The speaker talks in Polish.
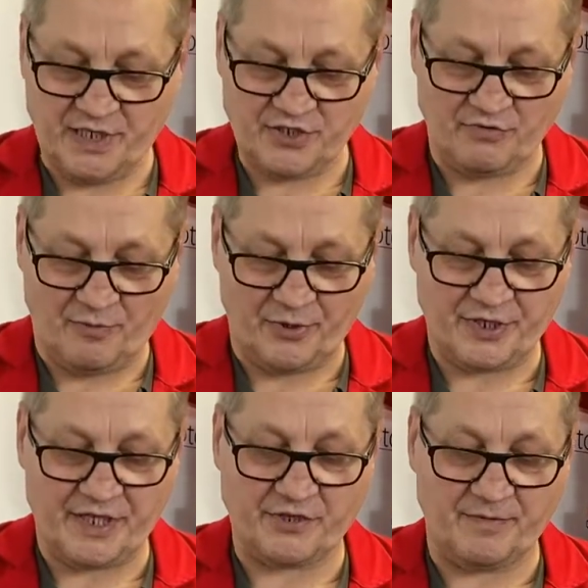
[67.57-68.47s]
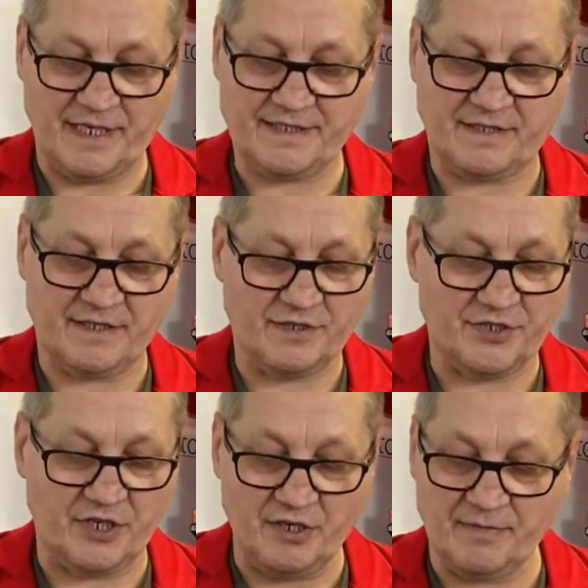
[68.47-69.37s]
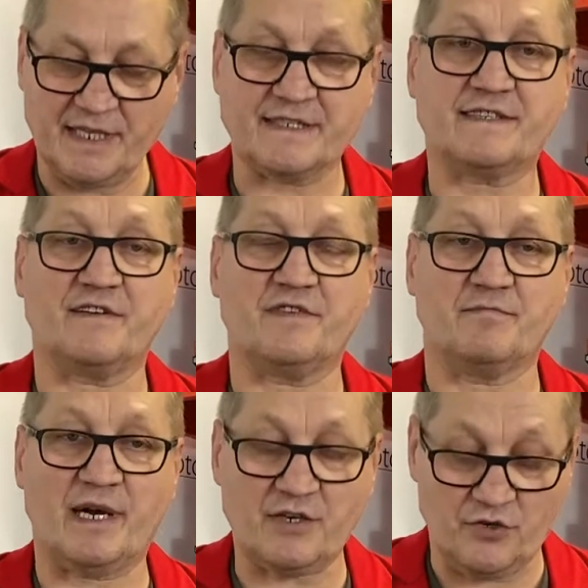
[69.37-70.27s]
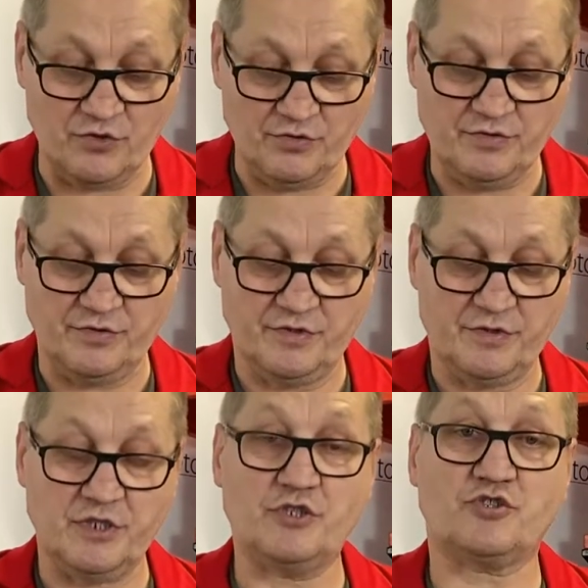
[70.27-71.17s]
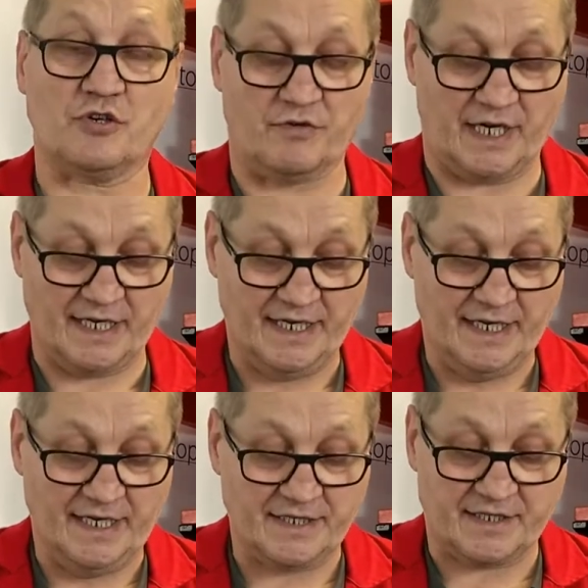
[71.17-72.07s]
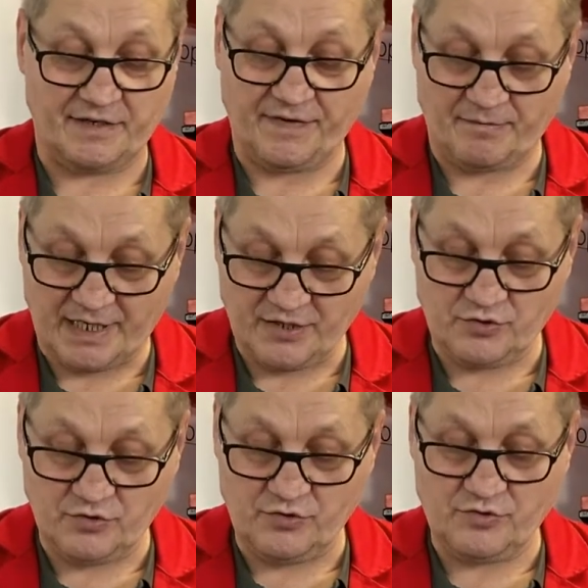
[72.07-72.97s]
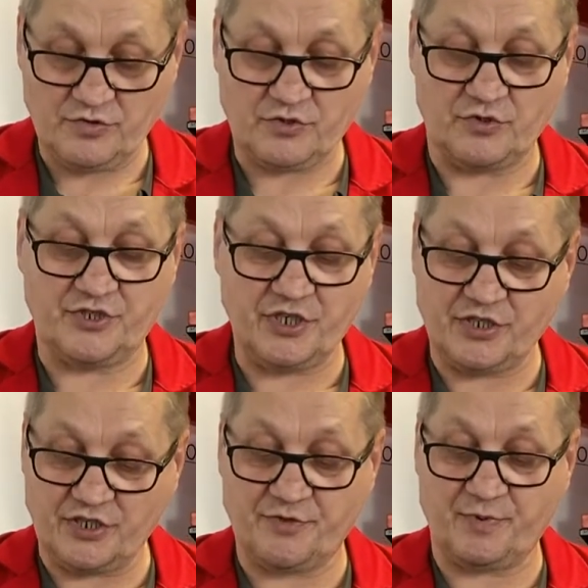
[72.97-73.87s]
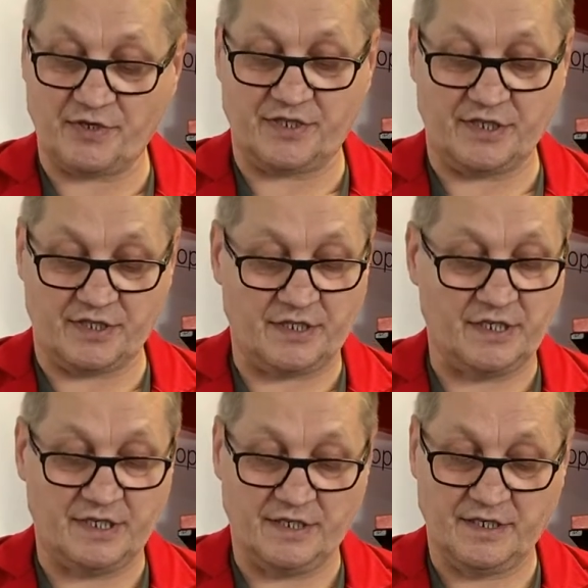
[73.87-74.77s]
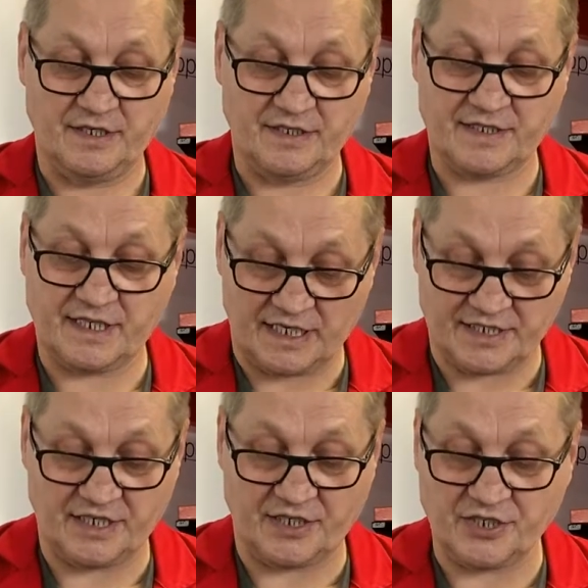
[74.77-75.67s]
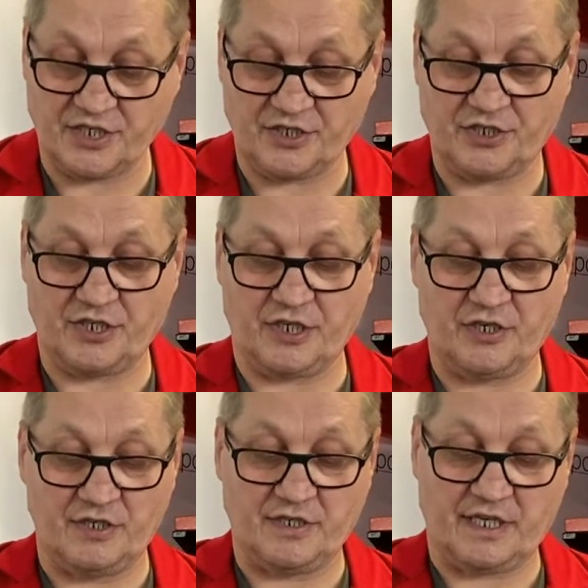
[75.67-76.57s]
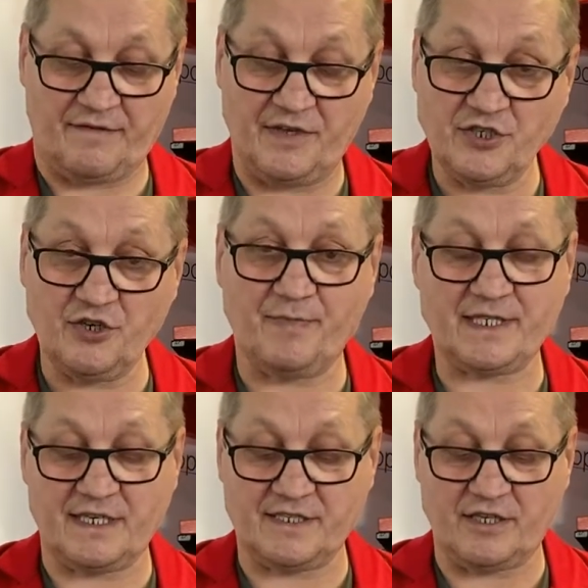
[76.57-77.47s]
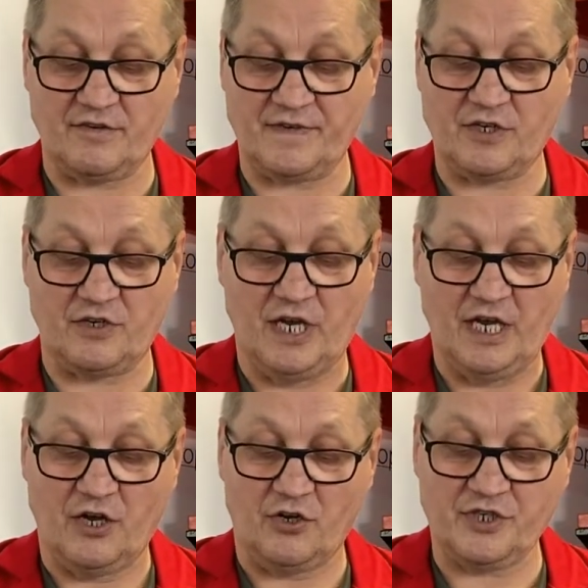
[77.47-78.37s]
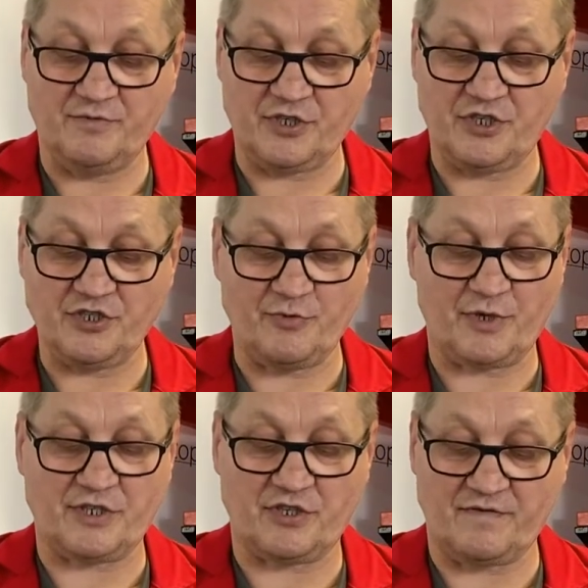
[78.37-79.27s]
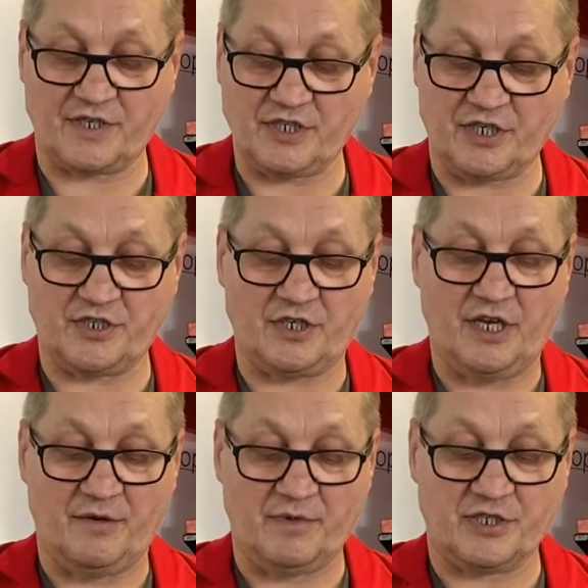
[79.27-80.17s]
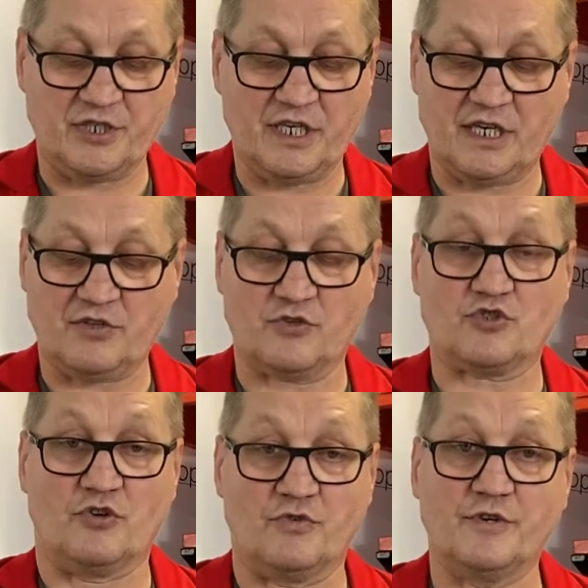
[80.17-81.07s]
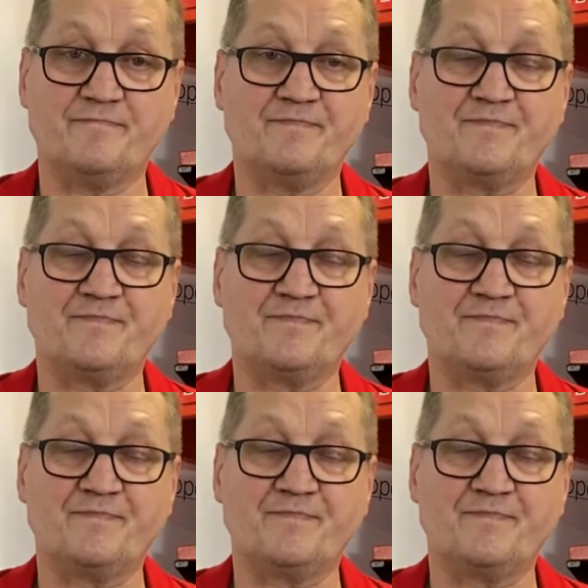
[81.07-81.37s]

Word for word: bieżną opony natomiast dzielimy na strefę barku i czoła. Strefa barku to 10% z każdej części krawędzi opasania stalowego, 80% część bieżnika to czoło.